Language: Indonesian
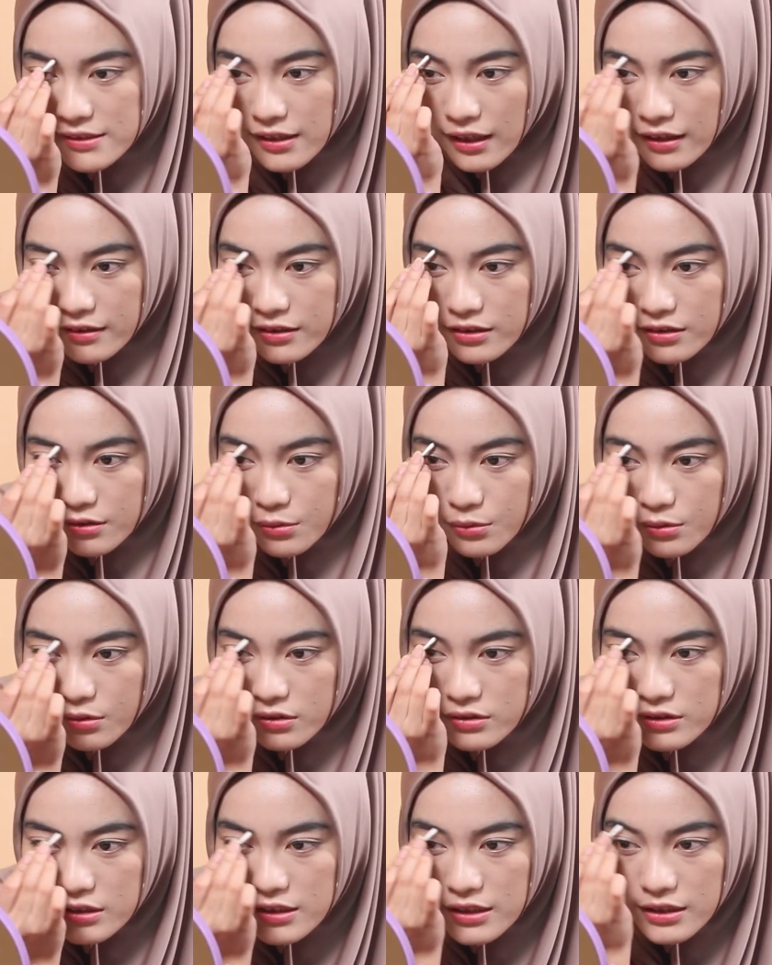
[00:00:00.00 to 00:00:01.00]
pemisah
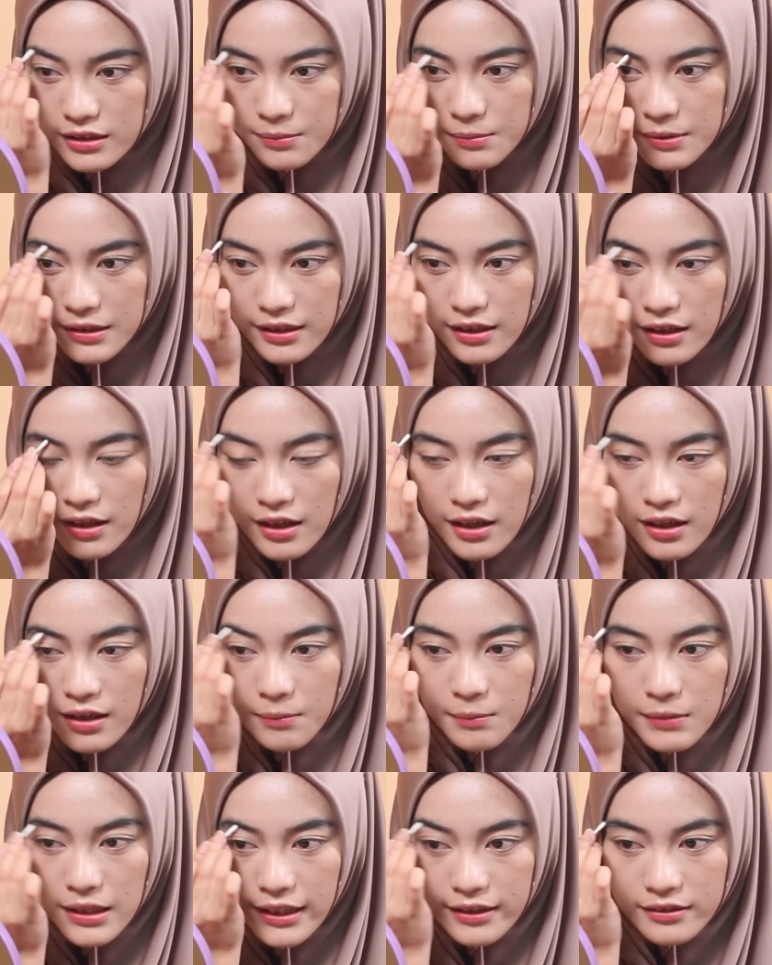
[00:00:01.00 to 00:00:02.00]
gitu, jadi lebih
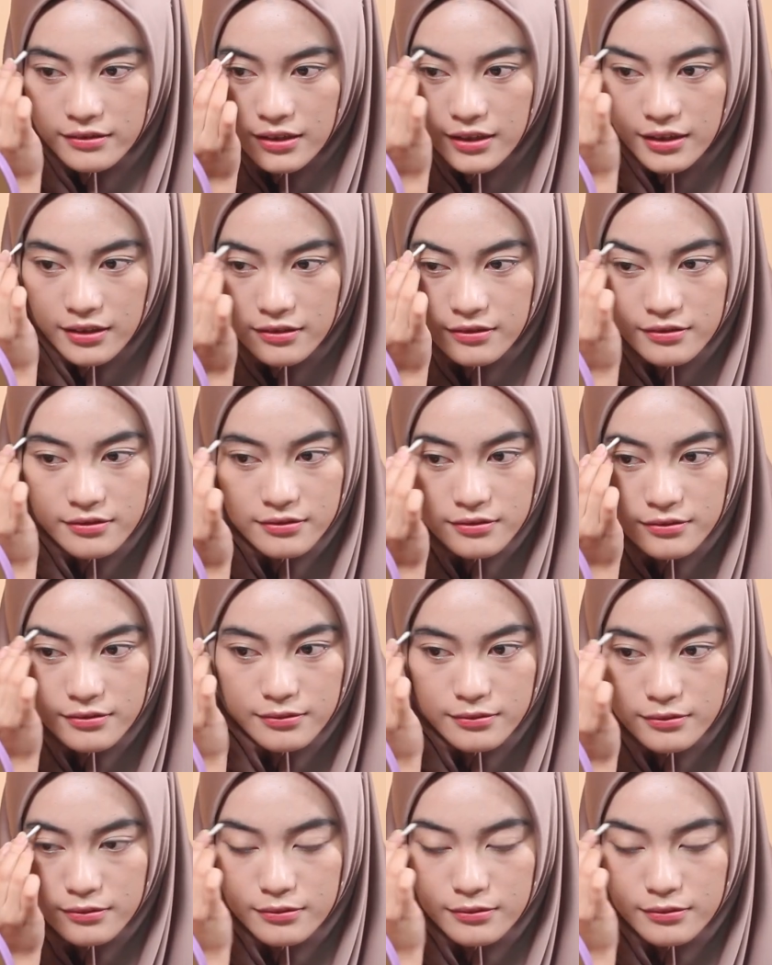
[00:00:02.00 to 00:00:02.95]
blending.